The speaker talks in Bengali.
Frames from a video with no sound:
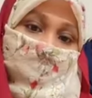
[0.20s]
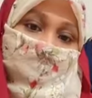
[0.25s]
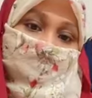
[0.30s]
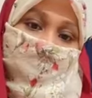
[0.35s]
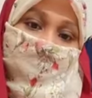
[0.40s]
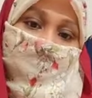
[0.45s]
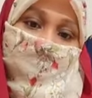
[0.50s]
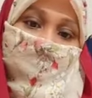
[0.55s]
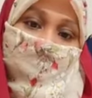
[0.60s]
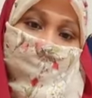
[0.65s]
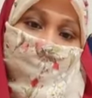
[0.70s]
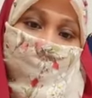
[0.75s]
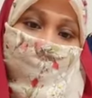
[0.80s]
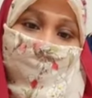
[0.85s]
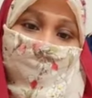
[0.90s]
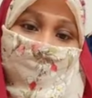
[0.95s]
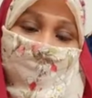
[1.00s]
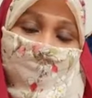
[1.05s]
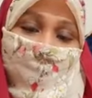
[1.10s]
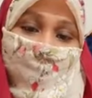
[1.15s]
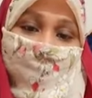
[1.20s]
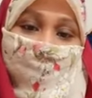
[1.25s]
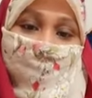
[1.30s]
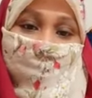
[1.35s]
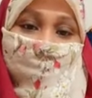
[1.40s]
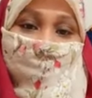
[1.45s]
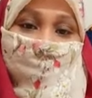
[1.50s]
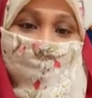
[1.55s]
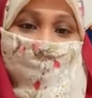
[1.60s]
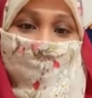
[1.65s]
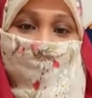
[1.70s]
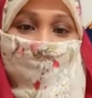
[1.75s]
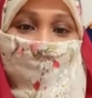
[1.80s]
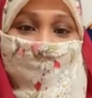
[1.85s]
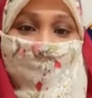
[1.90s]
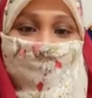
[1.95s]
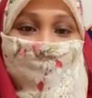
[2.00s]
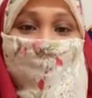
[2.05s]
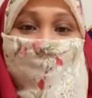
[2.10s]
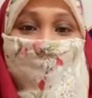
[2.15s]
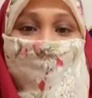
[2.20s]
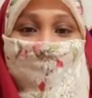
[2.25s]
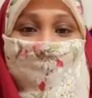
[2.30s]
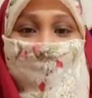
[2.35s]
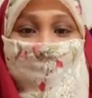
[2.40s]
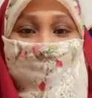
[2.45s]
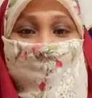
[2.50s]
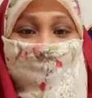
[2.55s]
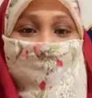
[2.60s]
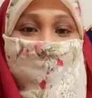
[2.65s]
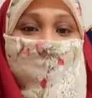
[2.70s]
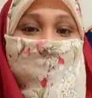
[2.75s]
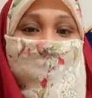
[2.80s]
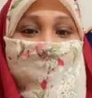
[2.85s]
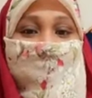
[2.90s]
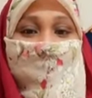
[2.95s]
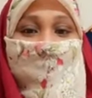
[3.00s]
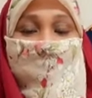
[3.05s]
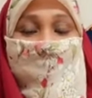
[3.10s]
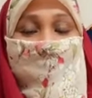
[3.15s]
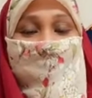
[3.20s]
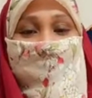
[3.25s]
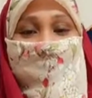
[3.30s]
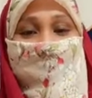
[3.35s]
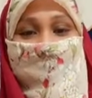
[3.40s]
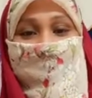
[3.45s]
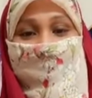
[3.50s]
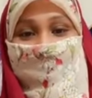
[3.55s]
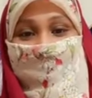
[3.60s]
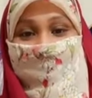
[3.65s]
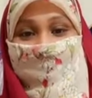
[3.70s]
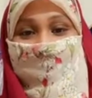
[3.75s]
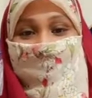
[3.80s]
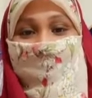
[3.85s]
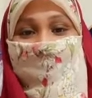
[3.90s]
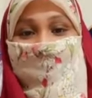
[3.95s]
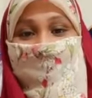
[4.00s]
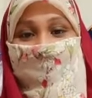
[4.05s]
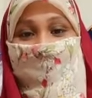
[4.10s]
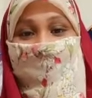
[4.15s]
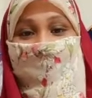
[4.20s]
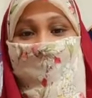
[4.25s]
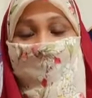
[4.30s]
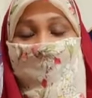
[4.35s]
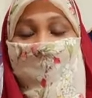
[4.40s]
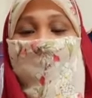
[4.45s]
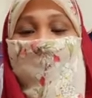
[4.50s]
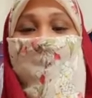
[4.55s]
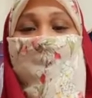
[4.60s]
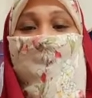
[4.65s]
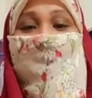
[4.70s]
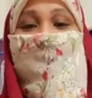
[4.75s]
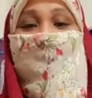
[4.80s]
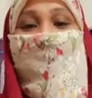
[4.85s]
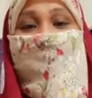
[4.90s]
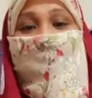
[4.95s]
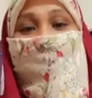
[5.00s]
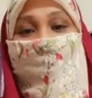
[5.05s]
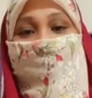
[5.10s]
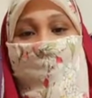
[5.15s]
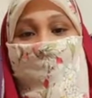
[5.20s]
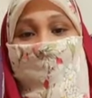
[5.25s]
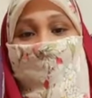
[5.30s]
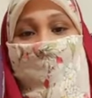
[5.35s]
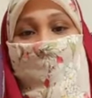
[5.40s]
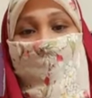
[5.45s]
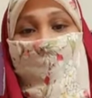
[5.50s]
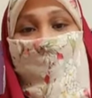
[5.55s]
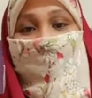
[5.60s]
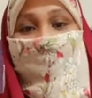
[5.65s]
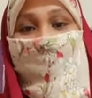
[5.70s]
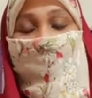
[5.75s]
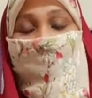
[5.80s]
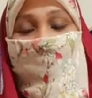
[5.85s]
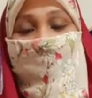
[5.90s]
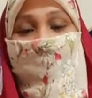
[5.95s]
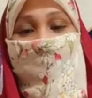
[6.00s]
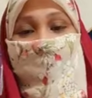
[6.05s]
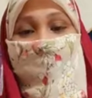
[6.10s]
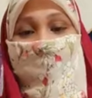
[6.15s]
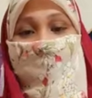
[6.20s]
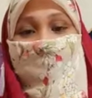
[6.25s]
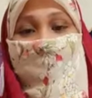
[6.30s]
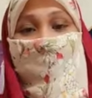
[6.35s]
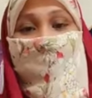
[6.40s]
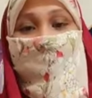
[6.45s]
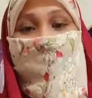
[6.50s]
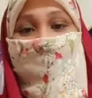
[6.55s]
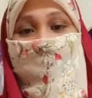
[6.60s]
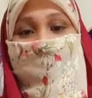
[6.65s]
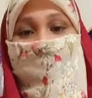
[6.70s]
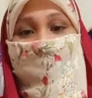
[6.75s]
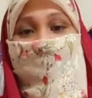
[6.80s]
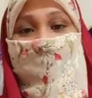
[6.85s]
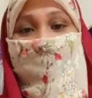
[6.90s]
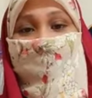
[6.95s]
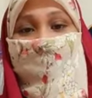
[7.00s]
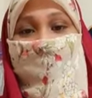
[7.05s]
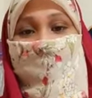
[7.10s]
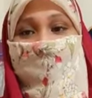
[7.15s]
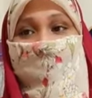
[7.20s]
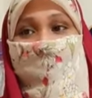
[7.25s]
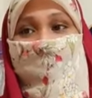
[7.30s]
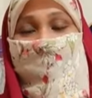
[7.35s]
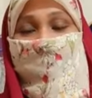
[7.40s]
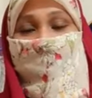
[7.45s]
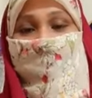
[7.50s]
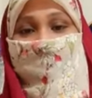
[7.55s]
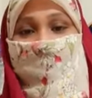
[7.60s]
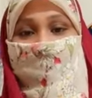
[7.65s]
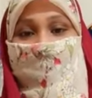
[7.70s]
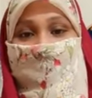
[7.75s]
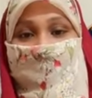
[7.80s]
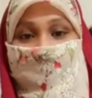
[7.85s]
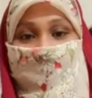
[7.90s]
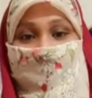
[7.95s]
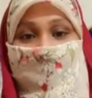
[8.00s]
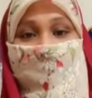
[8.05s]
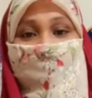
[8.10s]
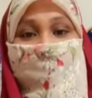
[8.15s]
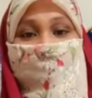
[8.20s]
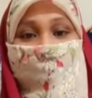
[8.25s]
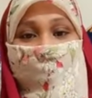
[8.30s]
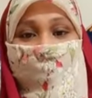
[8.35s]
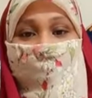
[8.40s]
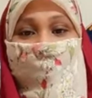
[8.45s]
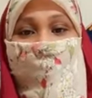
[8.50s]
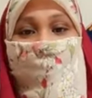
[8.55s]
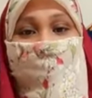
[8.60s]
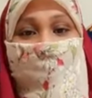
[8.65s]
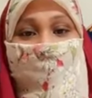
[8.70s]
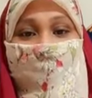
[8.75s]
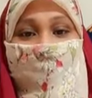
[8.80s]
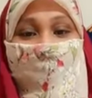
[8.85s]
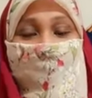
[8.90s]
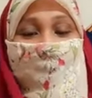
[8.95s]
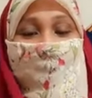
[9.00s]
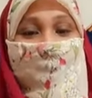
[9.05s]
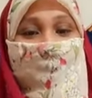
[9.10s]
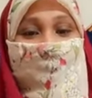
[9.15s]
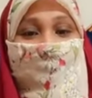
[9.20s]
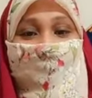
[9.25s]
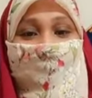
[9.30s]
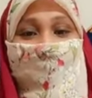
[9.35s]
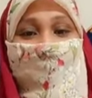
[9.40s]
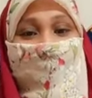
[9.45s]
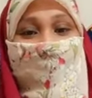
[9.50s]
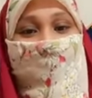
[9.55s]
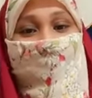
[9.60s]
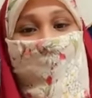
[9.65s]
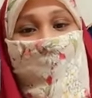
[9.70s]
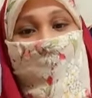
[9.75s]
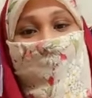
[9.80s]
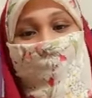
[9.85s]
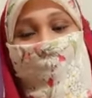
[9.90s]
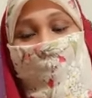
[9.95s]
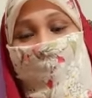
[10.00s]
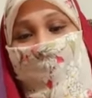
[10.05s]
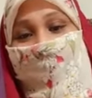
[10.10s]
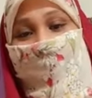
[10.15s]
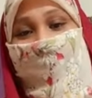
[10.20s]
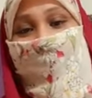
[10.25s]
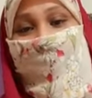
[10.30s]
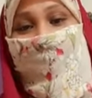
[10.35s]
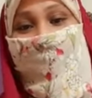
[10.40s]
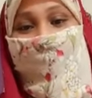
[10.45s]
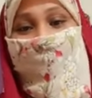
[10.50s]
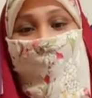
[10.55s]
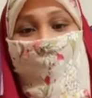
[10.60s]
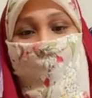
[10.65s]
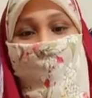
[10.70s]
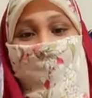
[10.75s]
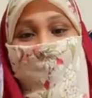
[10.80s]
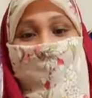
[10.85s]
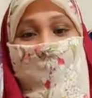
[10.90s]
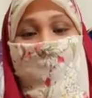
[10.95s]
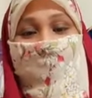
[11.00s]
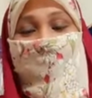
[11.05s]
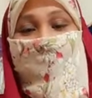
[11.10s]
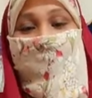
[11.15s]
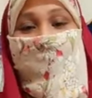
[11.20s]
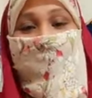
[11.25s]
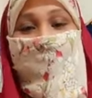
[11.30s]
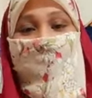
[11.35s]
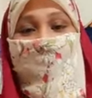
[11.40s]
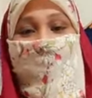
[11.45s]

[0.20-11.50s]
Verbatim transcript: আসসালামু আলাইকুম সবাইকে ওয়েলকাম জানাচ্ছি আমার চ্যানেলে আশা করি ভালো আছেন আমি আজকে আমার বাসাকাম শোরুমে আপনাদের সবাইকে স্বাগতম জানাচ্ছি